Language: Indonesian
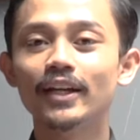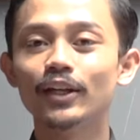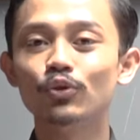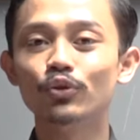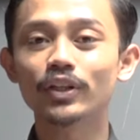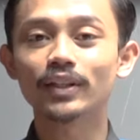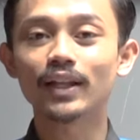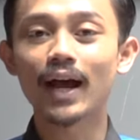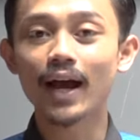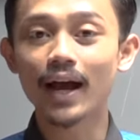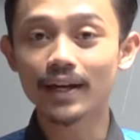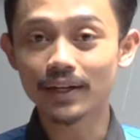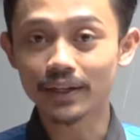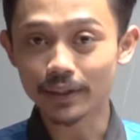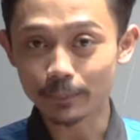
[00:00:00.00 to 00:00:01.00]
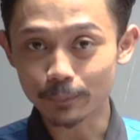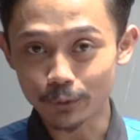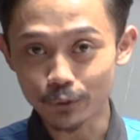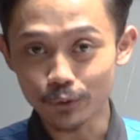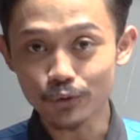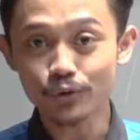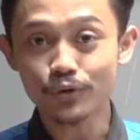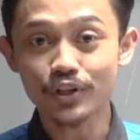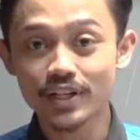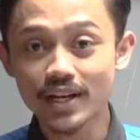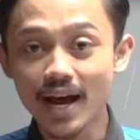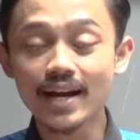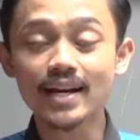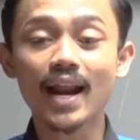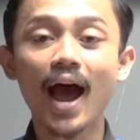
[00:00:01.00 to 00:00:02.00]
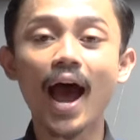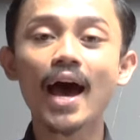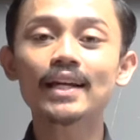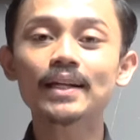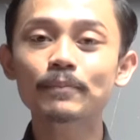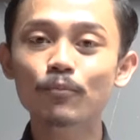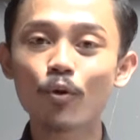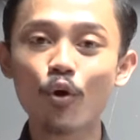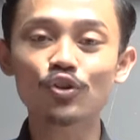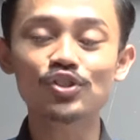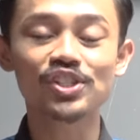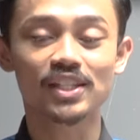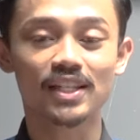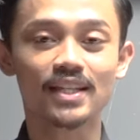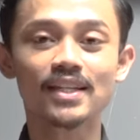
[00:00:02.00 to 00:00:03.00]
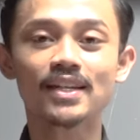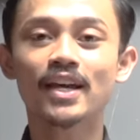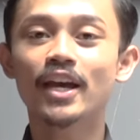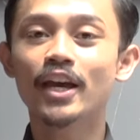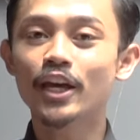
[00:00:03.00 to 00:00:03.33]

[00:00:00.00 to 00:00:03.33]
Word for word: yaitu kita akan review dan unboxing